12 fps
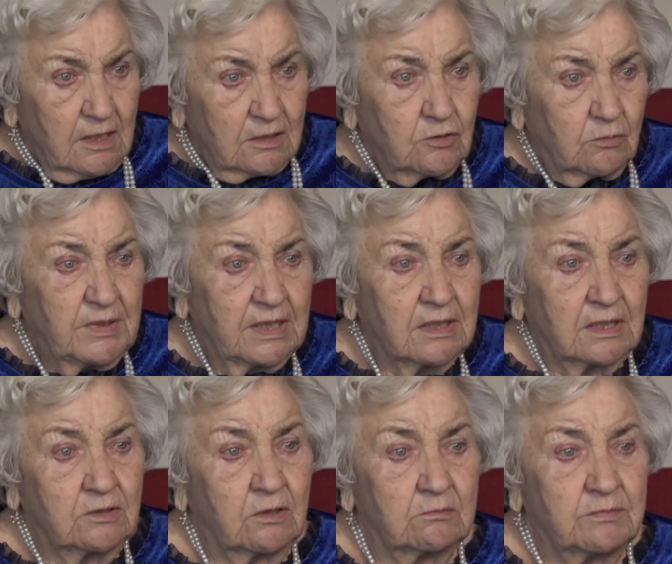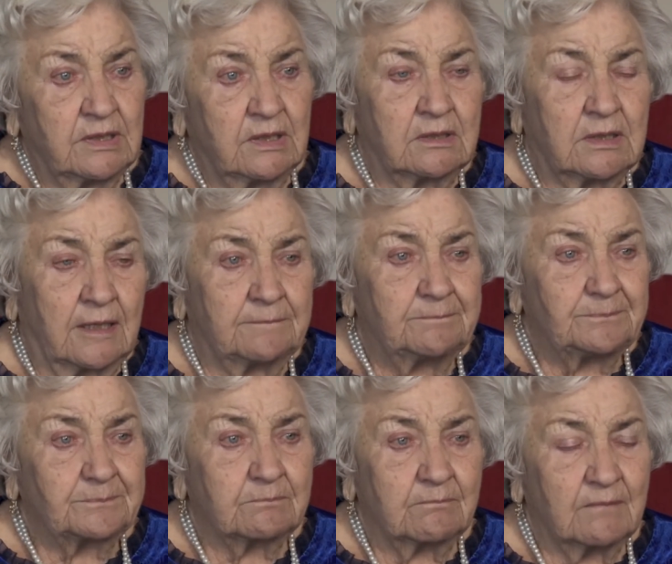Dobiega do mnie ta mm,
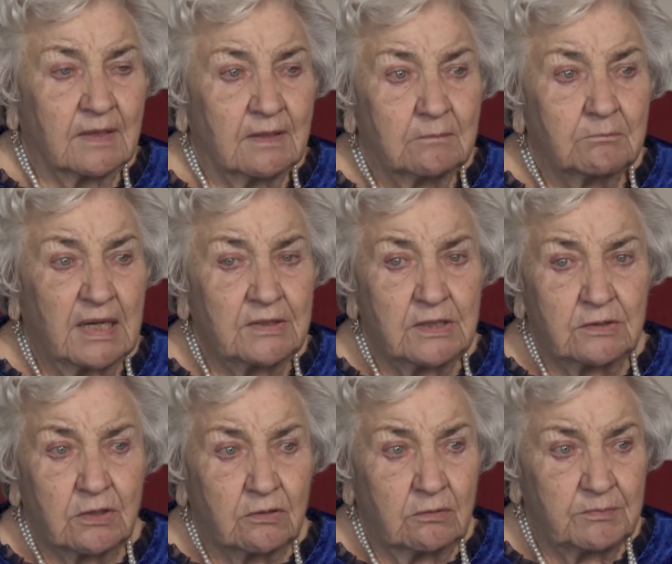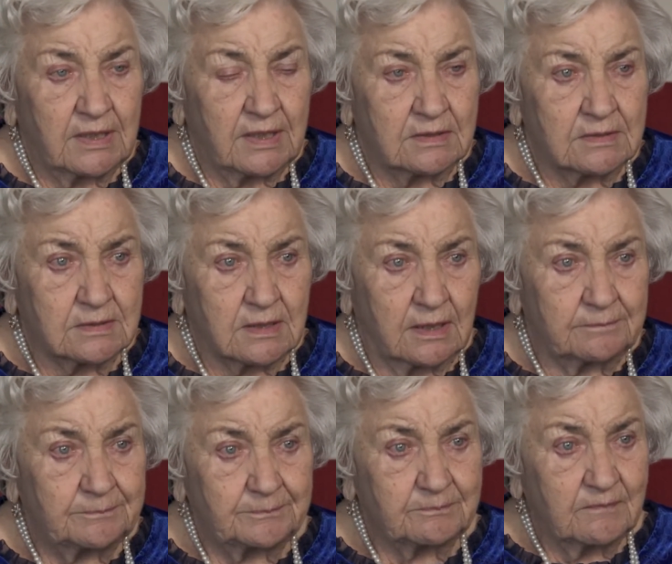pani Drochomirecka
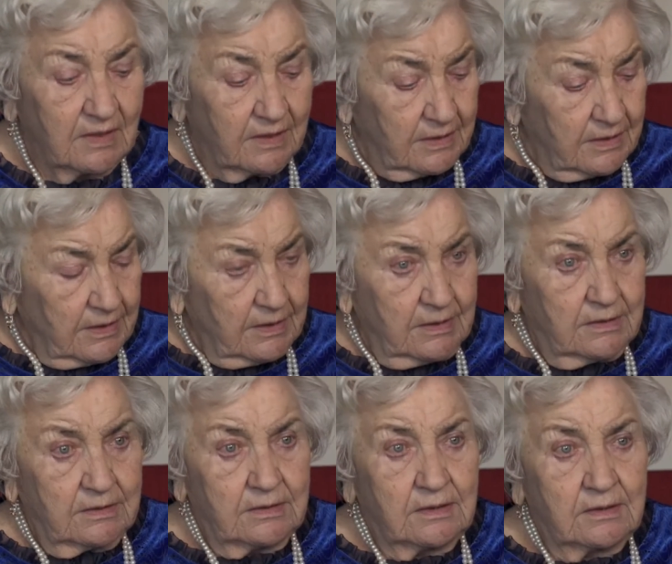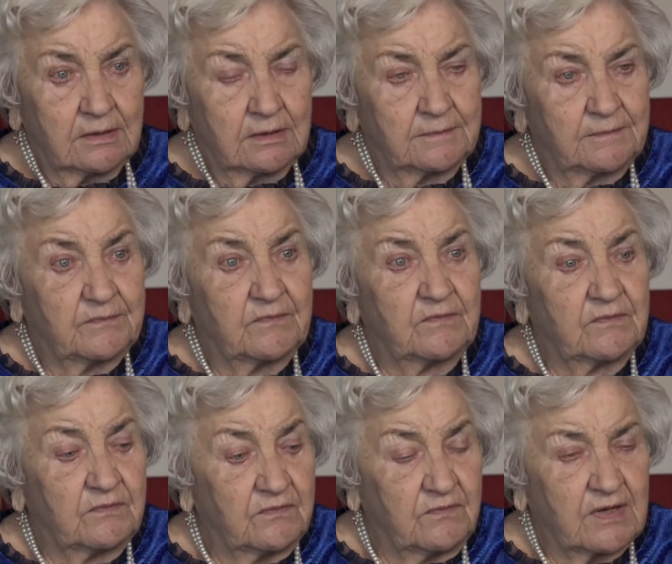i
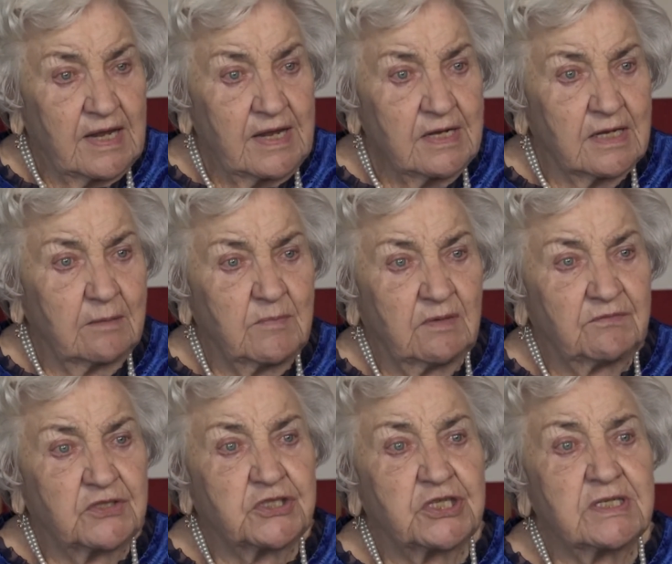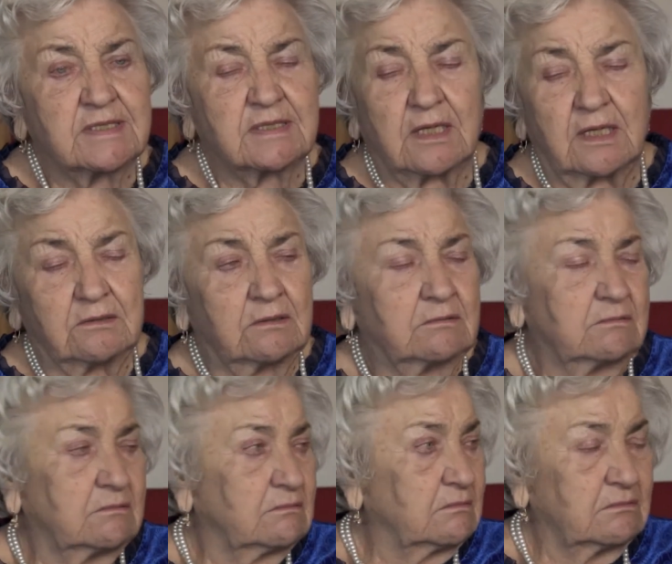w rękę mnie wciska, no,
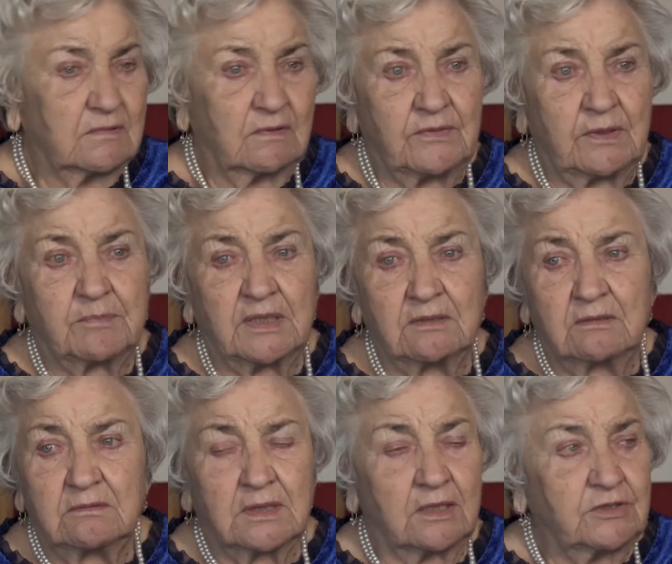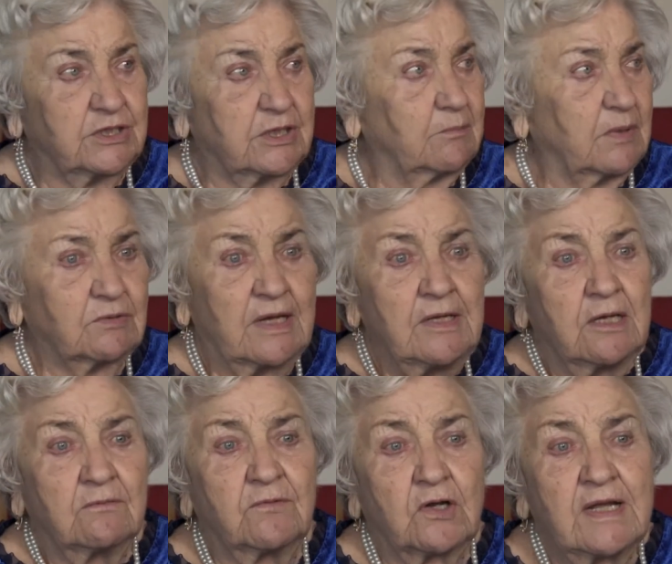no wie pan, no, tak dzisiaj pan,
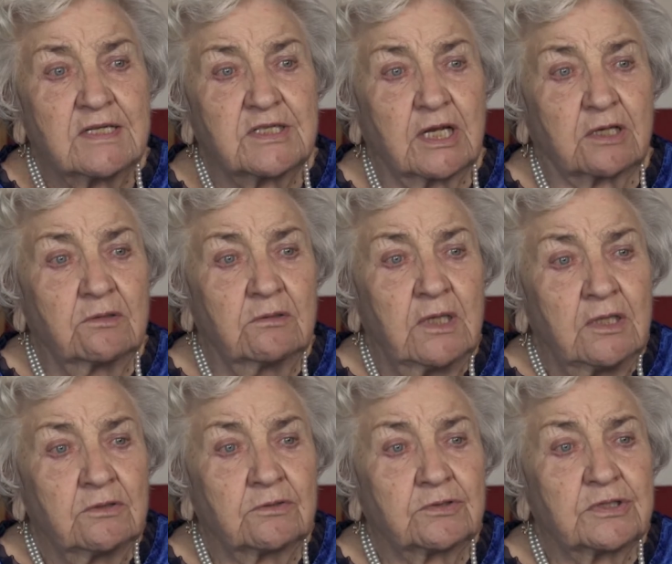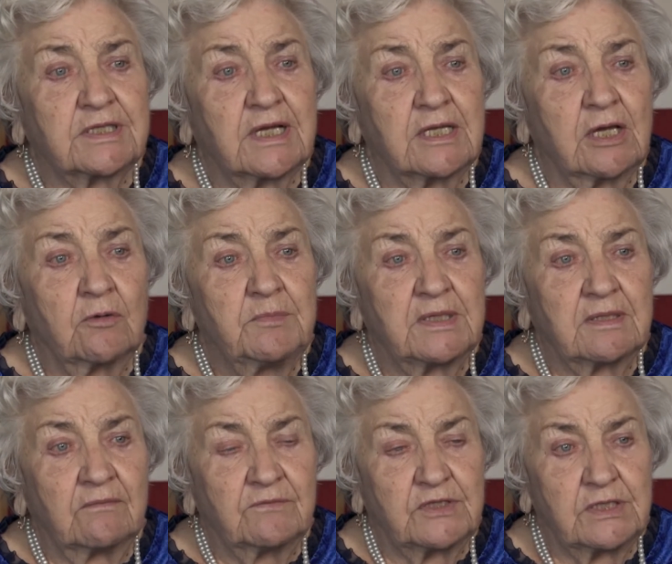woreczek, no, no coś takiego mi
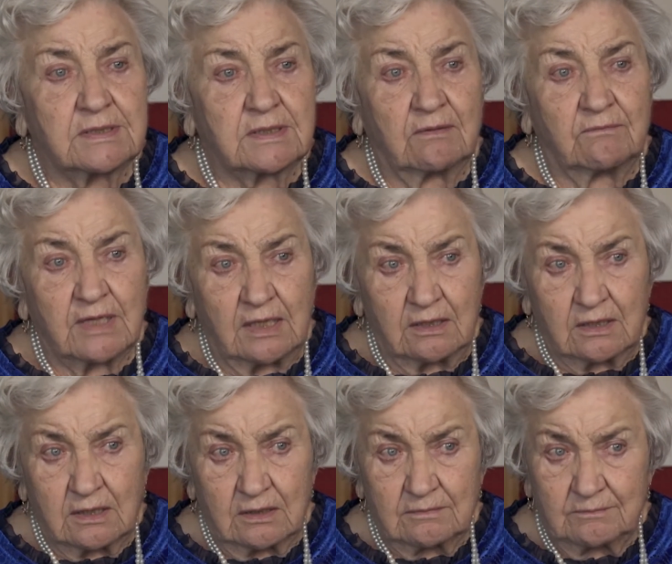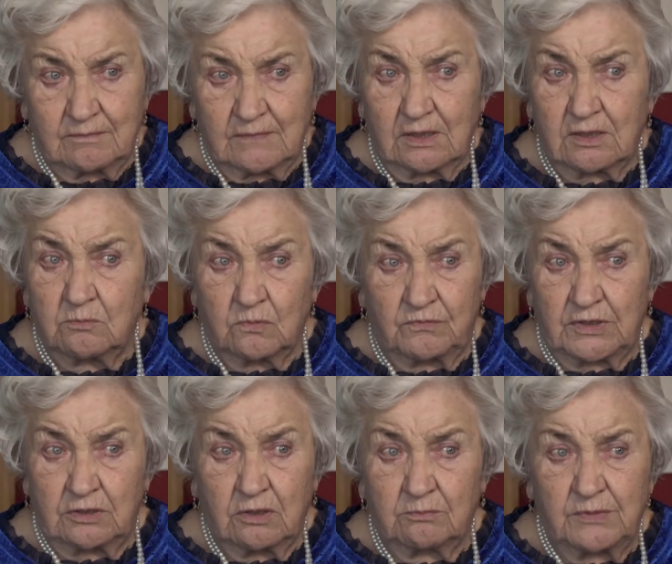tam wciska w rękę i mówi
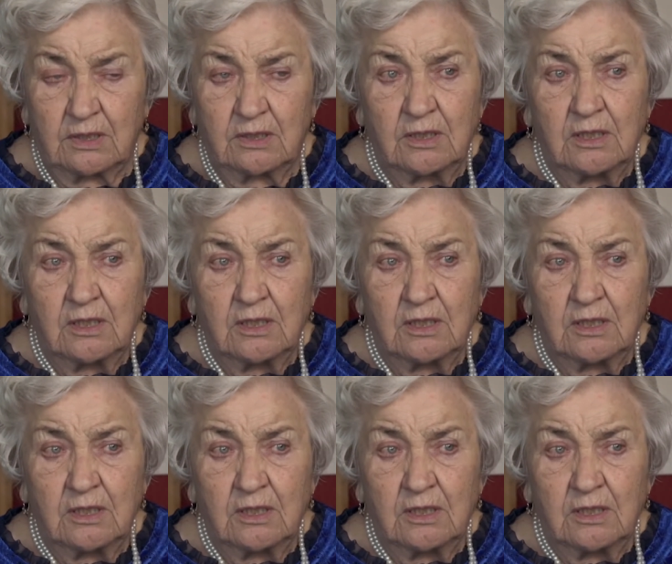do mnie,